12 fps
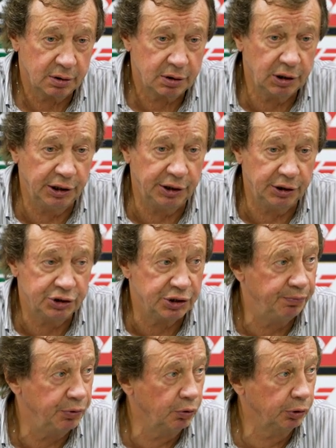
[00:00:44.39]
к Лиге
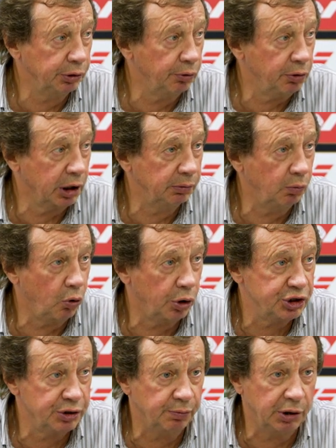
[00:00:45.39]
чемпионов, к
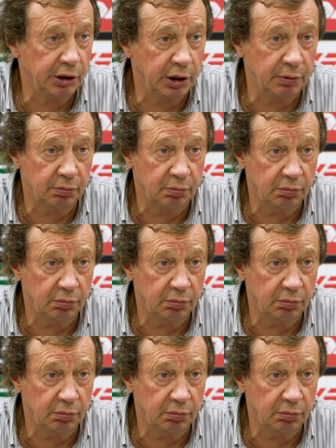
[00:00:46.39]
отборочным играм.